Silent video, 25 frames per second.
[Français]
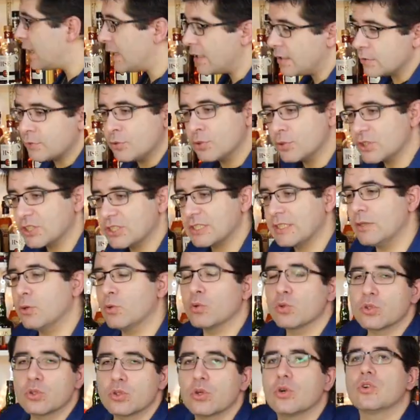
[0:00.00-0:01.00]
là de chez
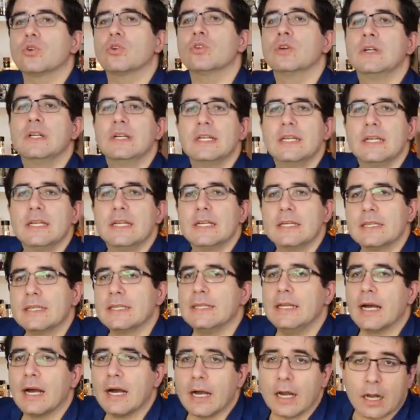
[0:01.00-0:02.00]
Longto,
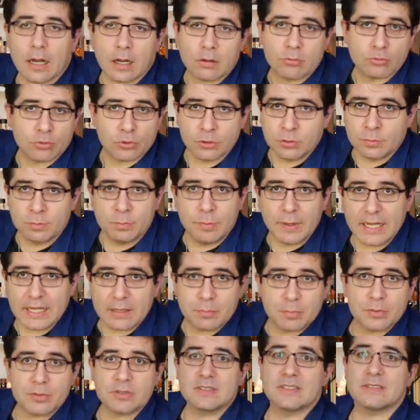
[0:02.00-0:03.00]
il a une
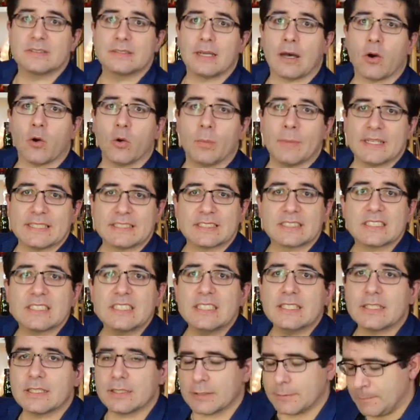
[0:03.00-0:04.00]
belle petite
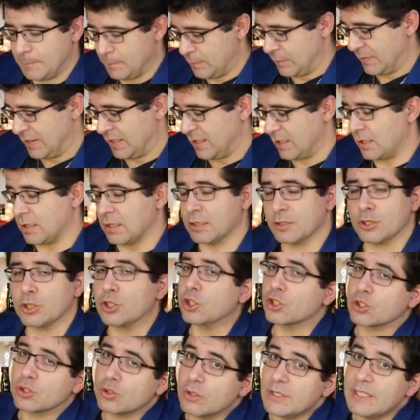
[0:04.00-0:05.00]
aromatique, un
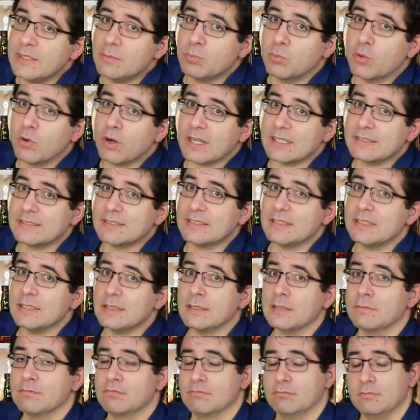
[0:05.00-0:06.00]
joli
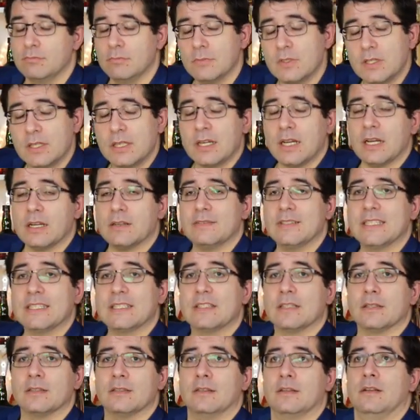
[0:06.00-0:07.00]
boisé
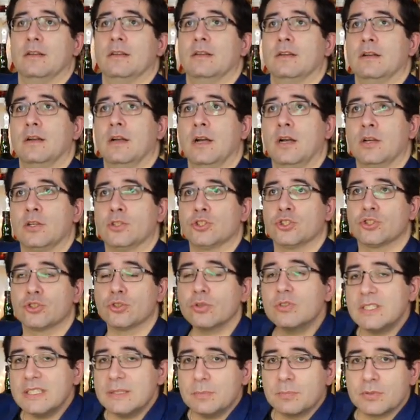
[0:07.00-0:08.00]
avec euh, un
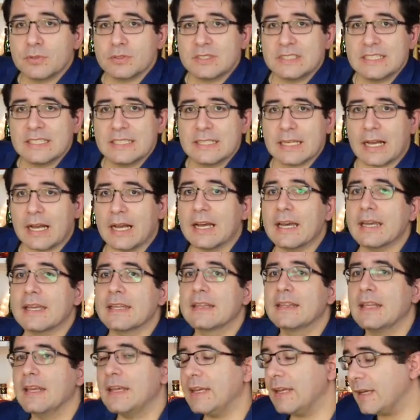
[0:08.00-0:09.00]
joli petit
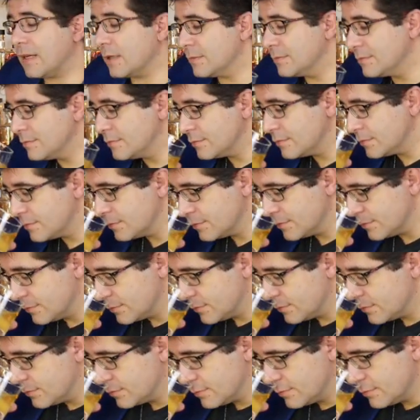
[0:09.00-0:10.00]
caractère.
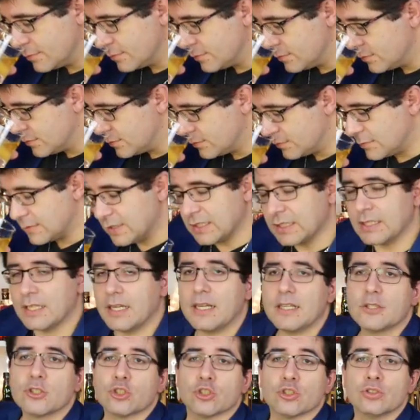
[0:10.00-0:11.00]
Et
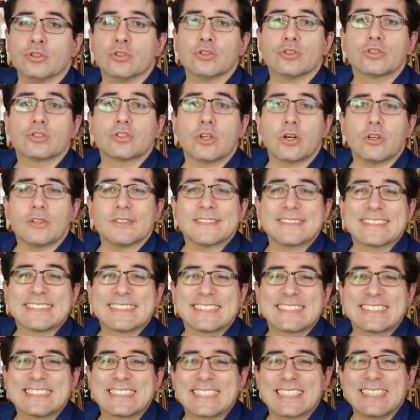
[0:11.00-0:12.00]
là, je ne sens
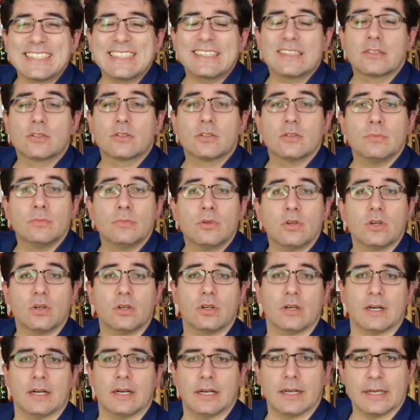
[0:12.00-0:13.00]

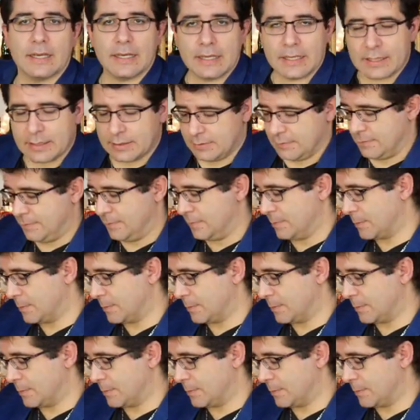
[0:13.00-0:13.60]
strictement rien.